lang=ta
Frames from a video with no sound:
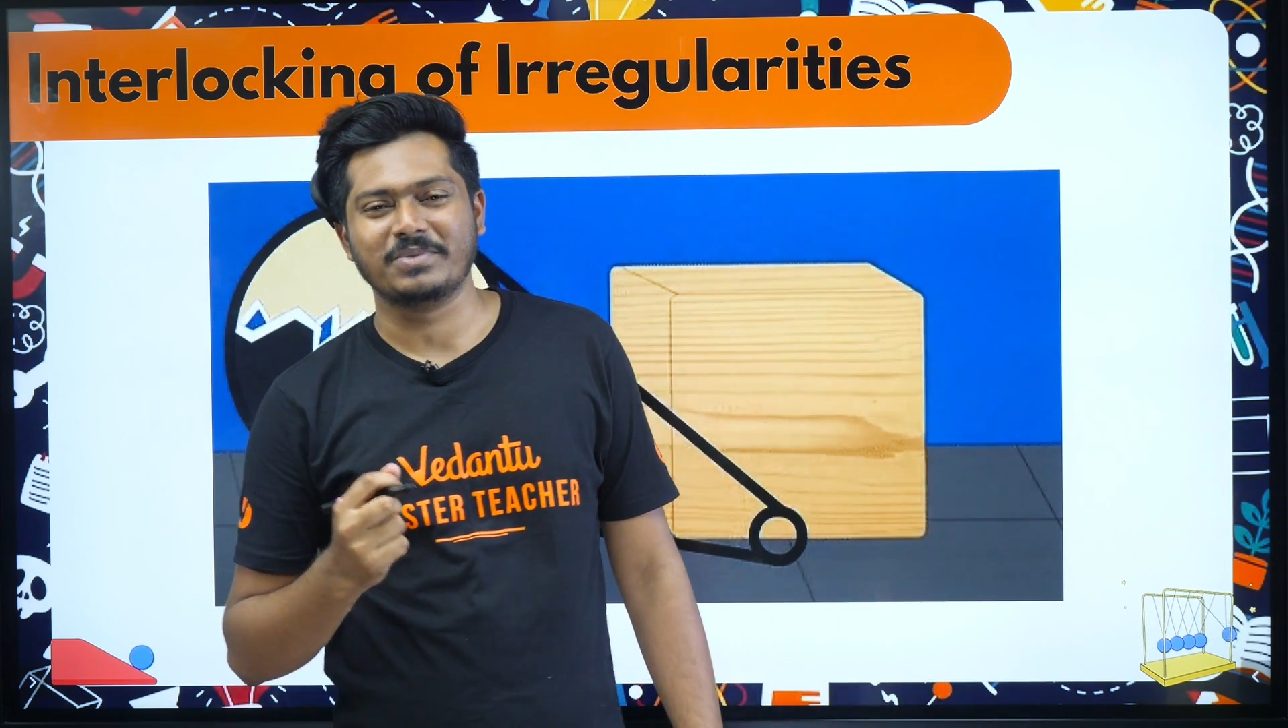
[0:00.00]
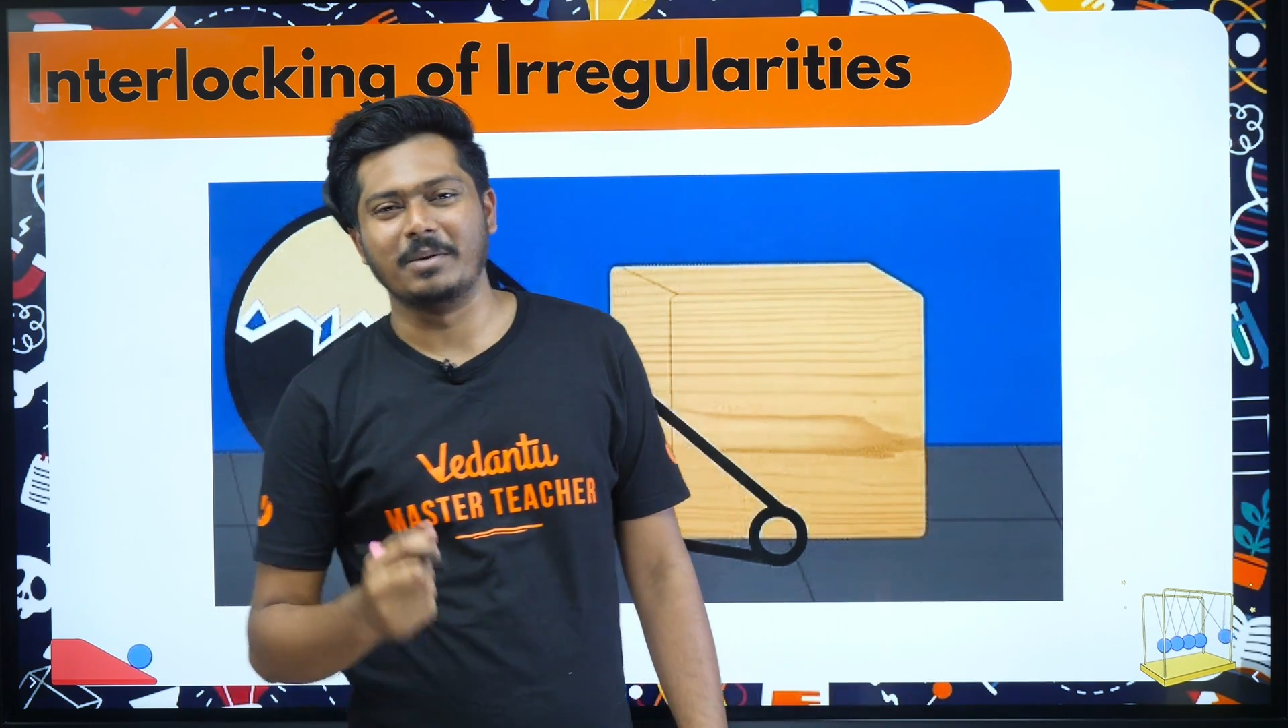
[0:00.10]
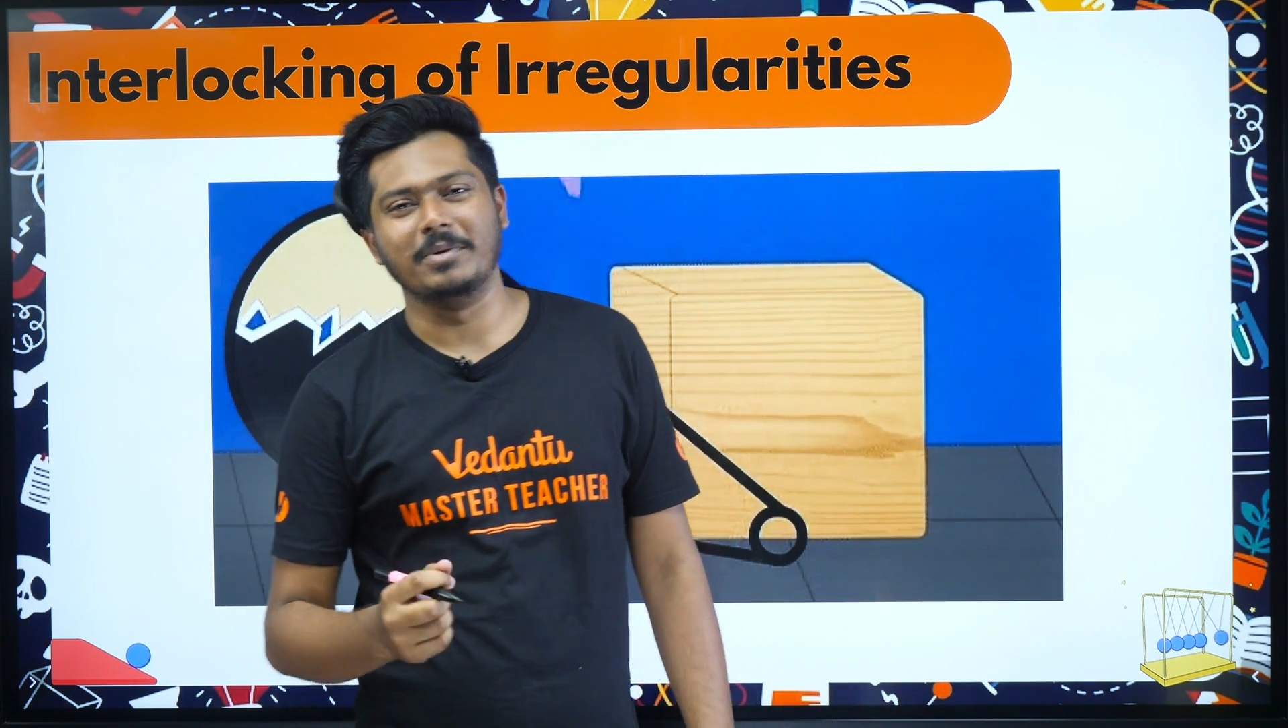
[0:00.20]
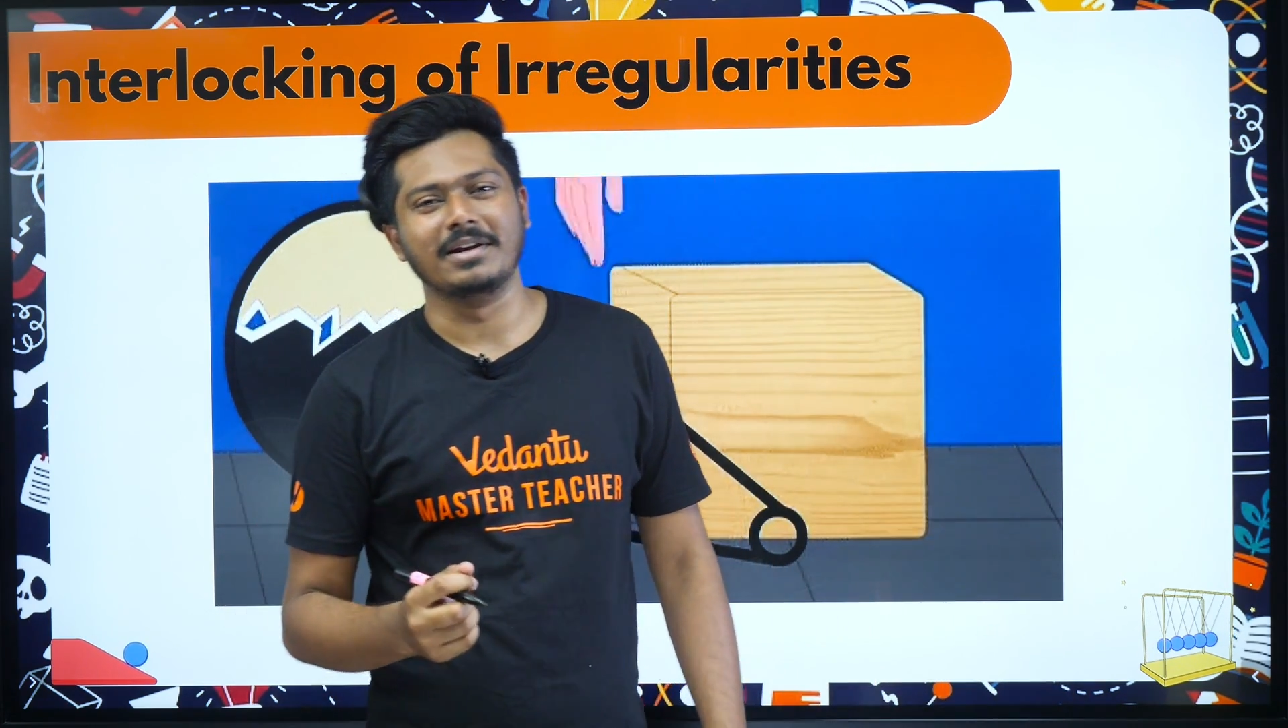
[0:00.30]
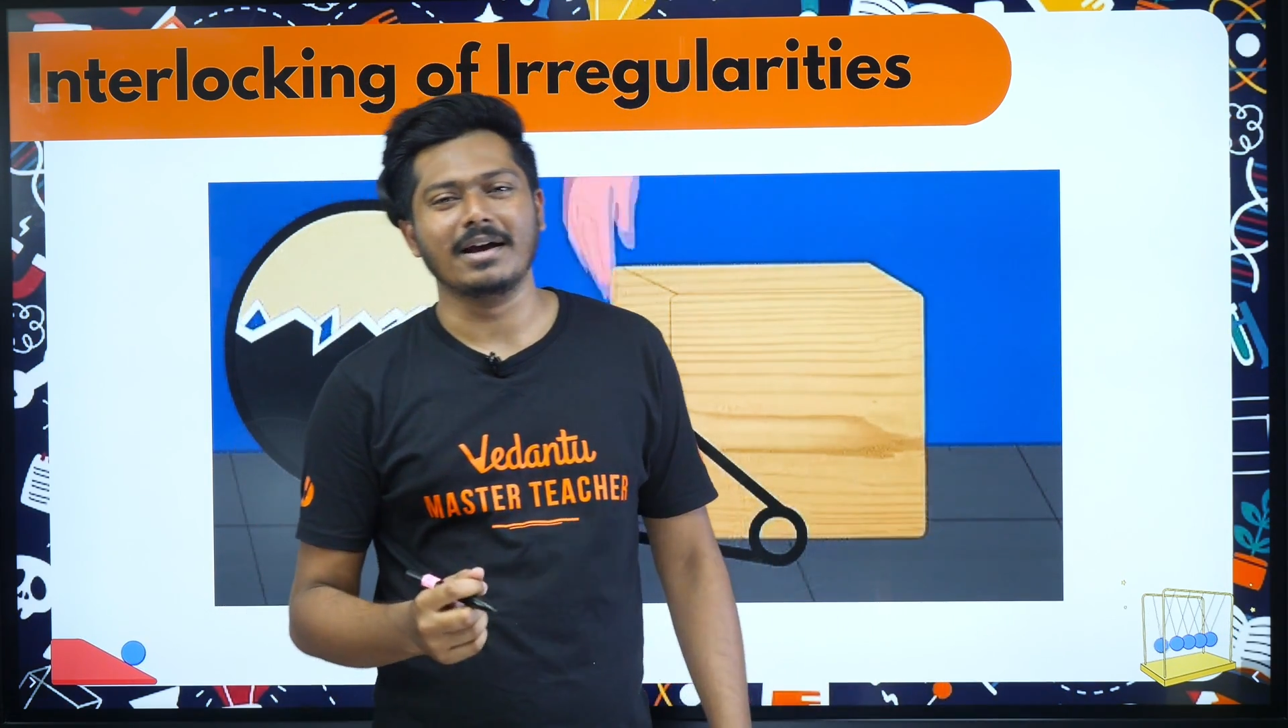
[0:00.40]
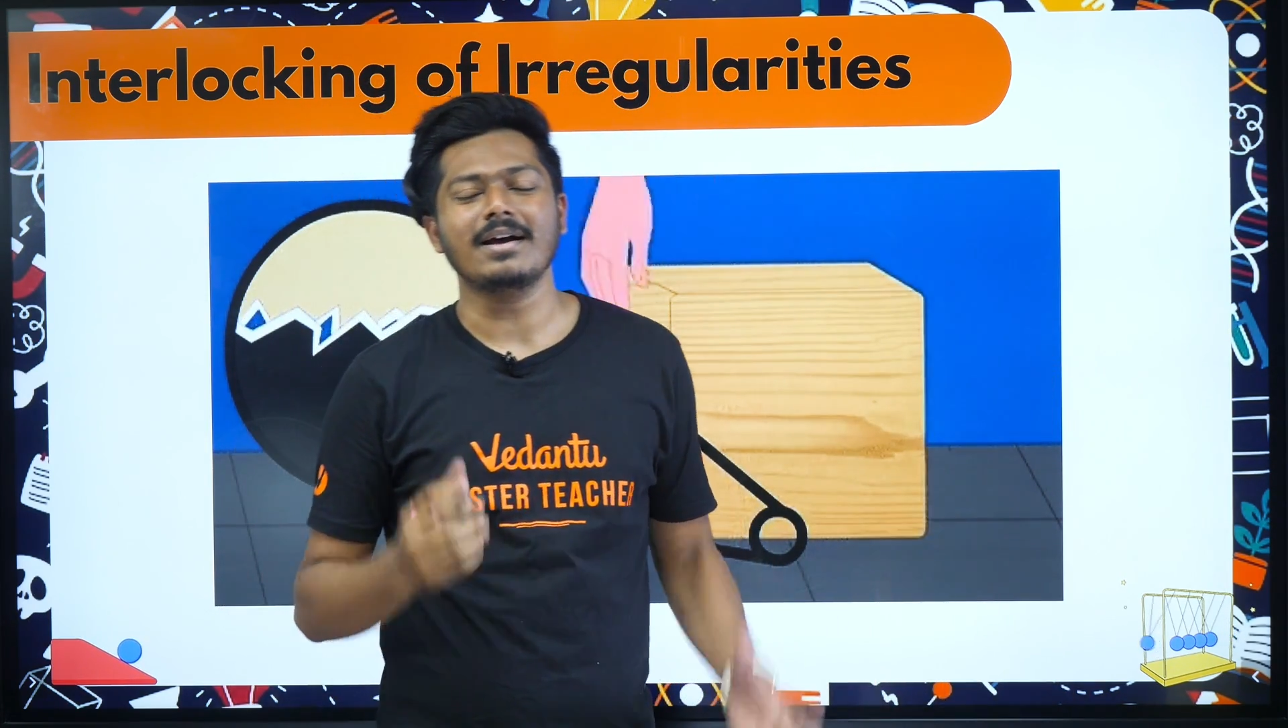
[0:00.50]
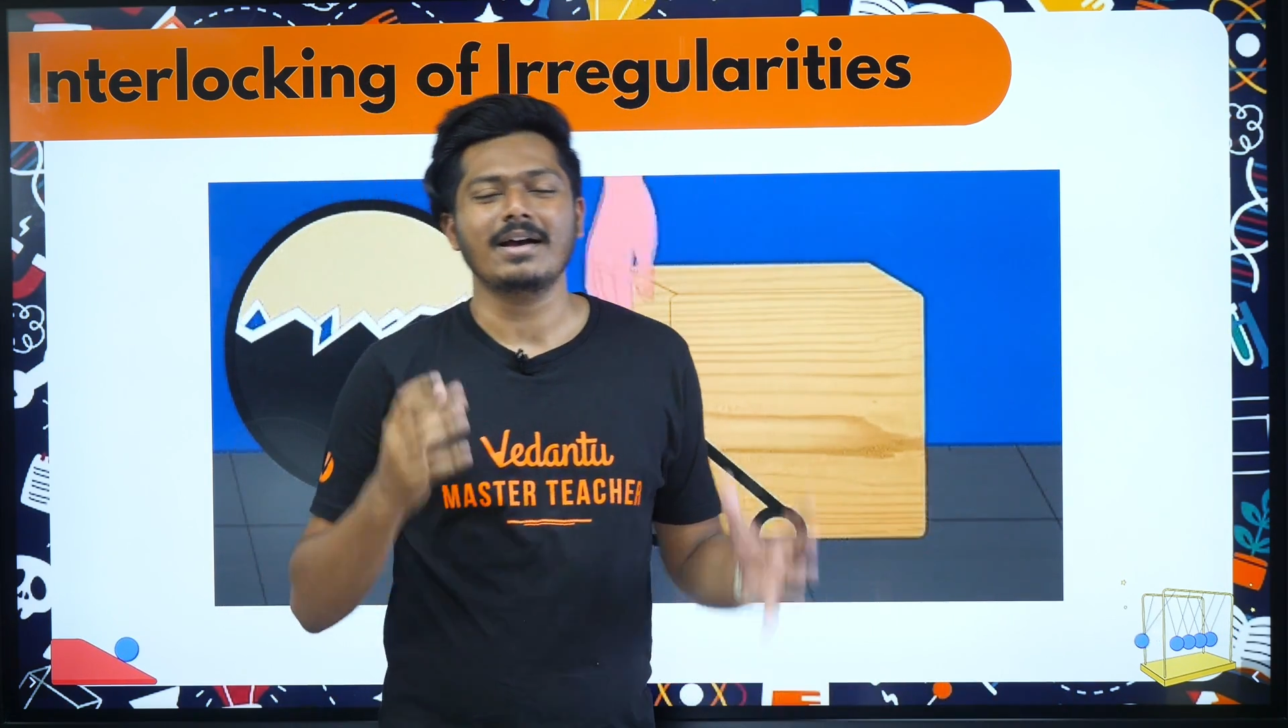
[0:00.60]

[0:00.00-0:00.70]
அப்படின்னா